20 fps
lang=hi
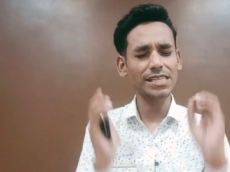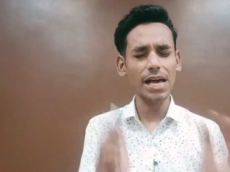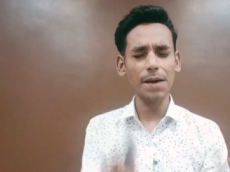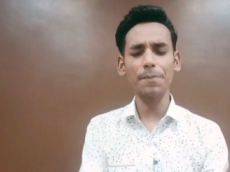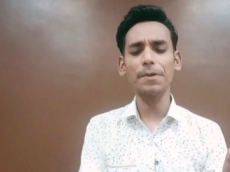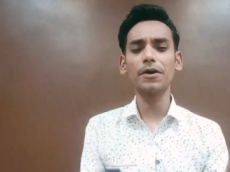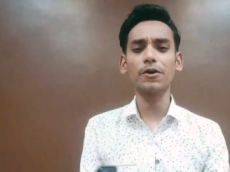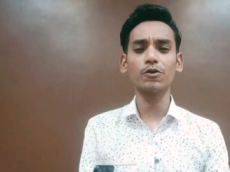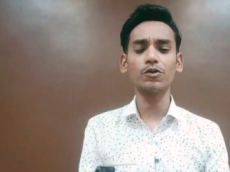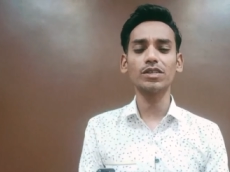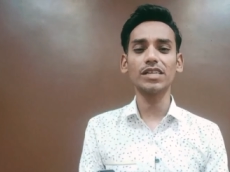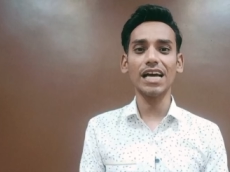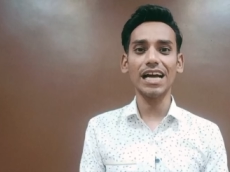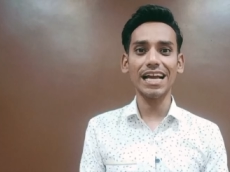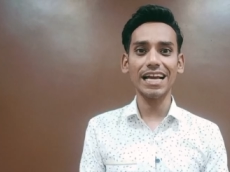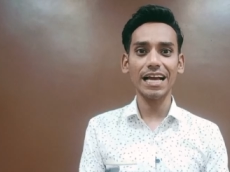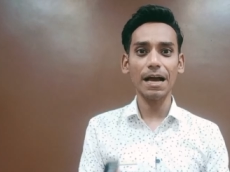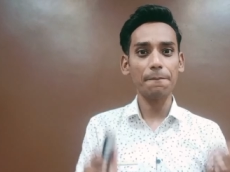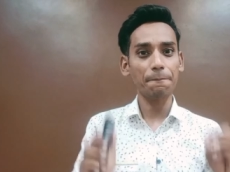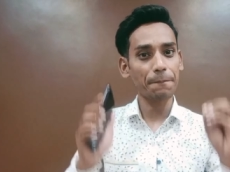सब कुछ
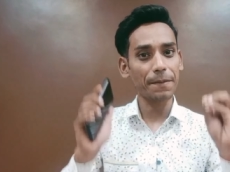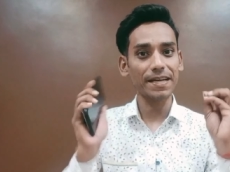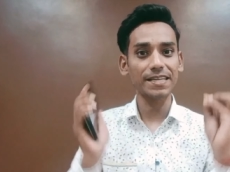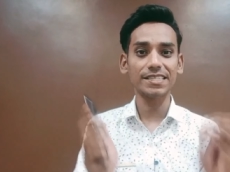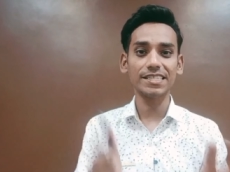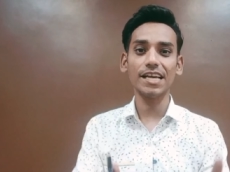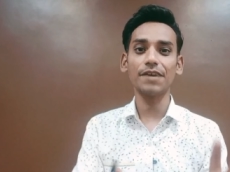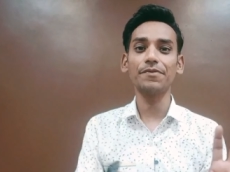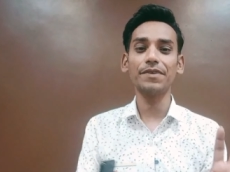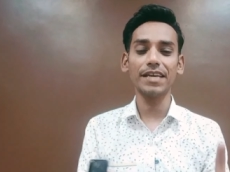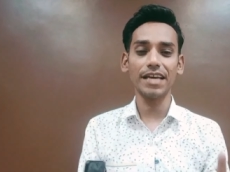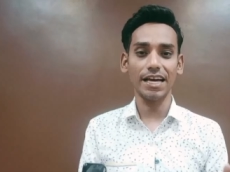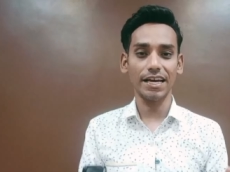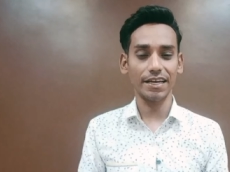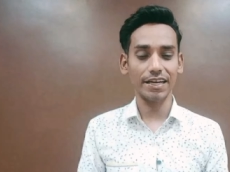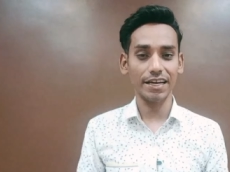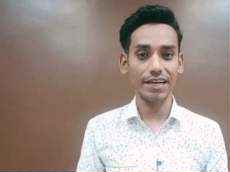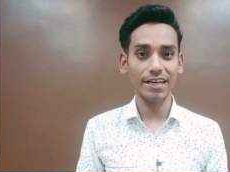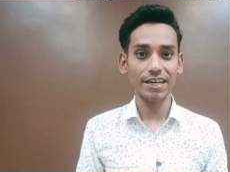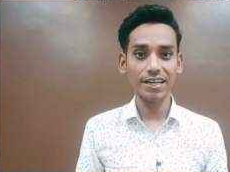आएगा पैसा भी
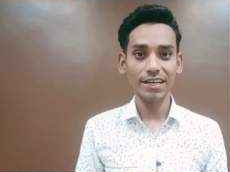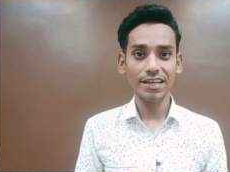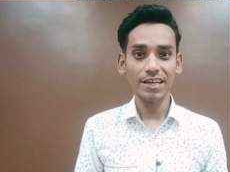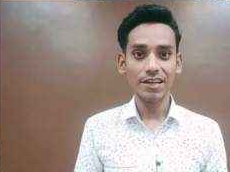आएगा